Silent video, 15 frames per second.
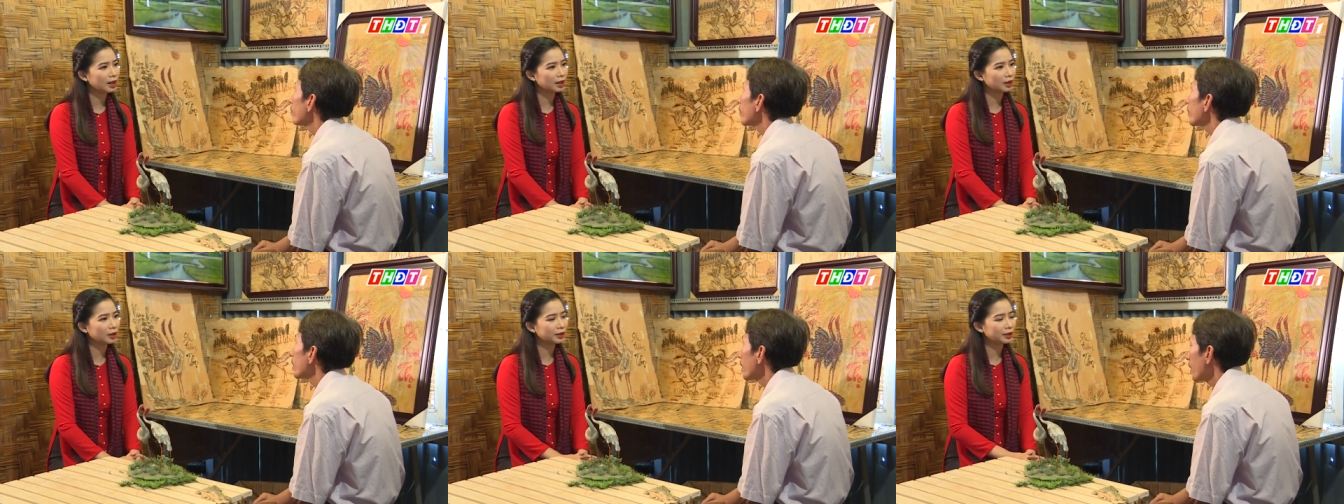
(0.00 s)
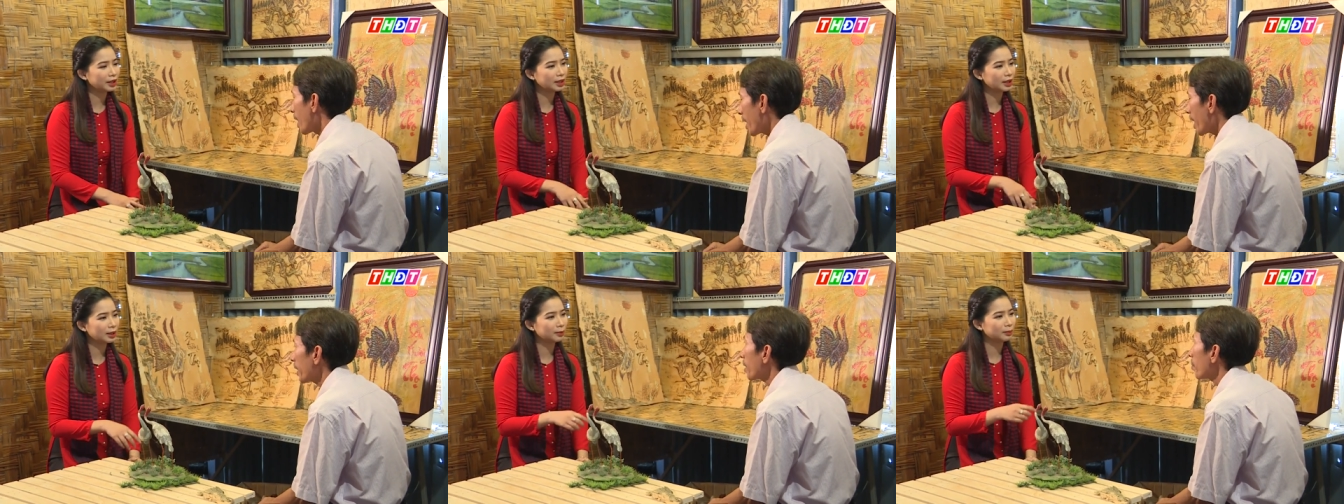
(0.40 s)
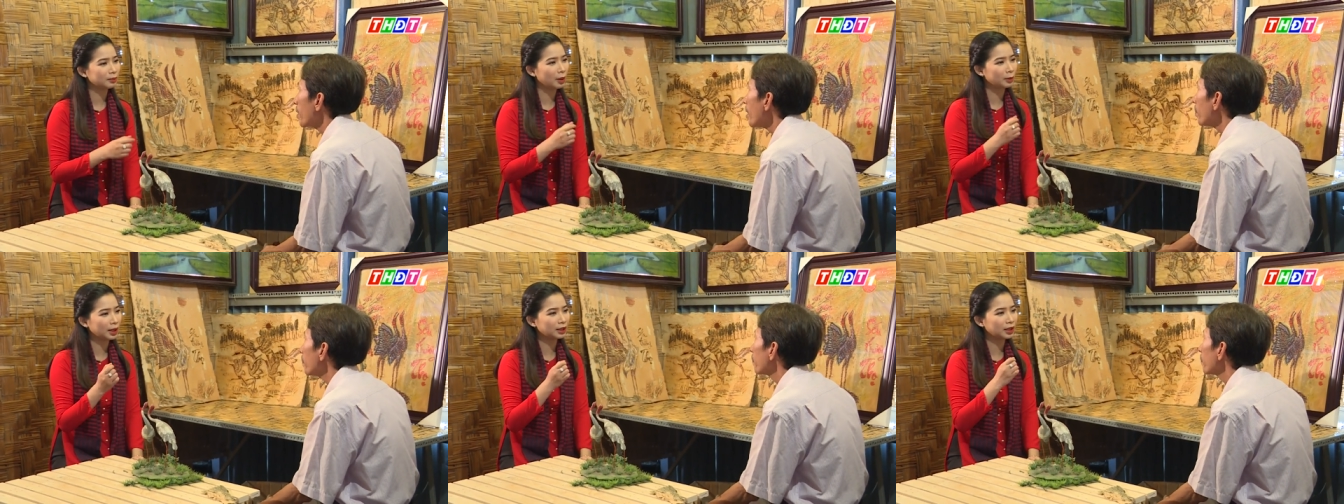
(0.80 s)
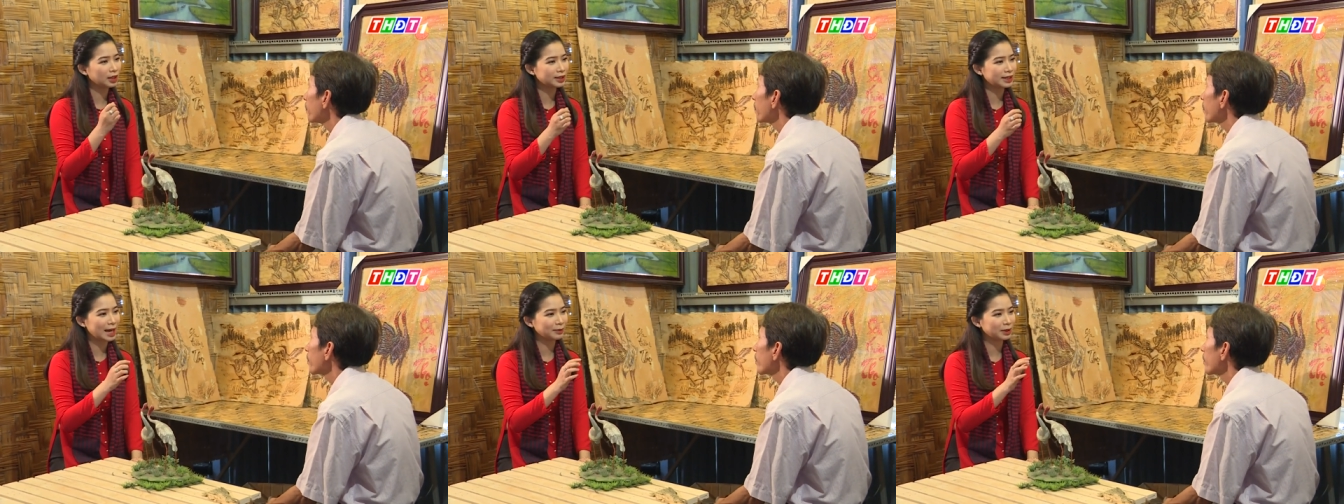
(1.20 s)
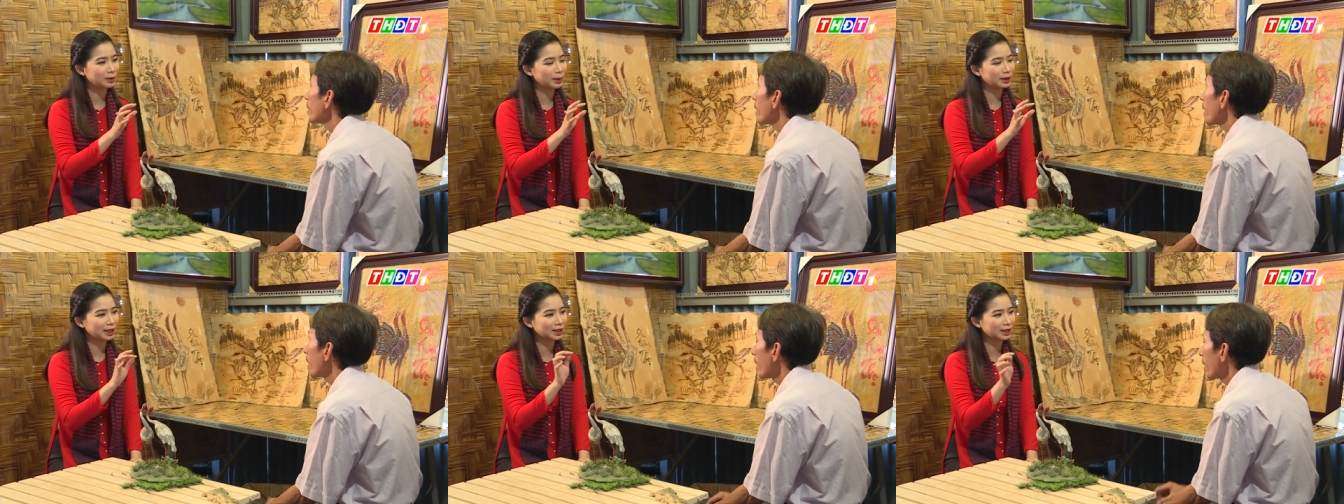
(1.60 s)
À, có nghĩa trên 200 lớp. Một cái thân tràm khi
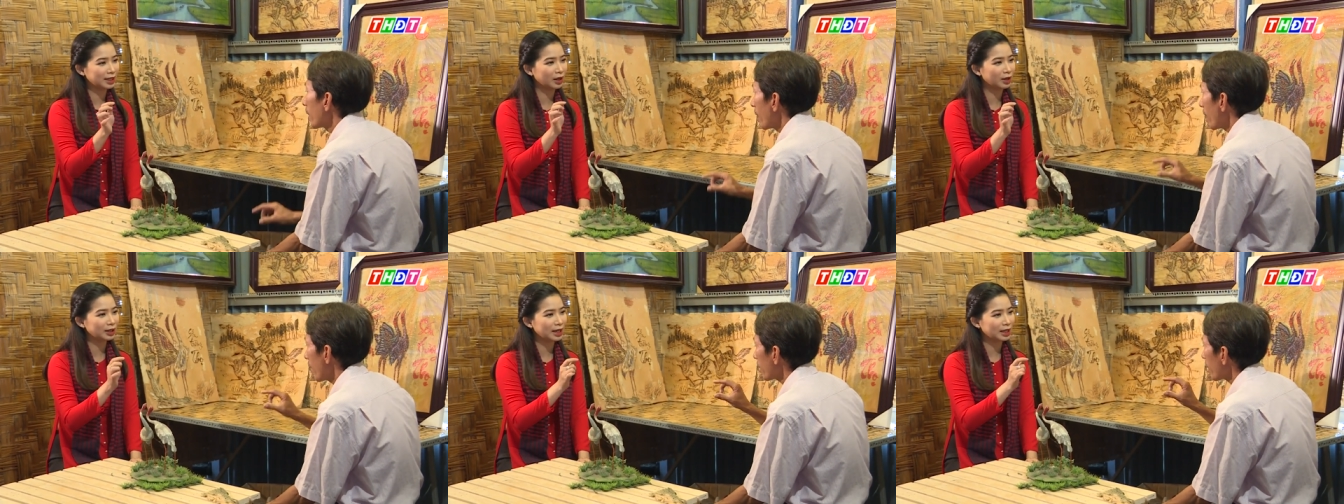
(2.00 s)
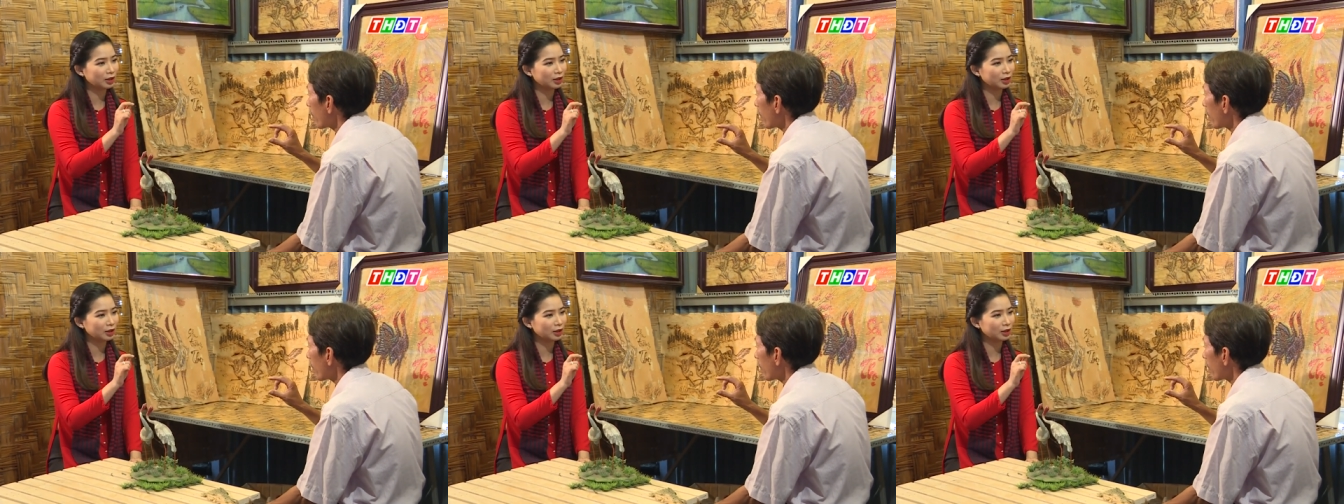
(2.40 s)
mình tách vỏ ra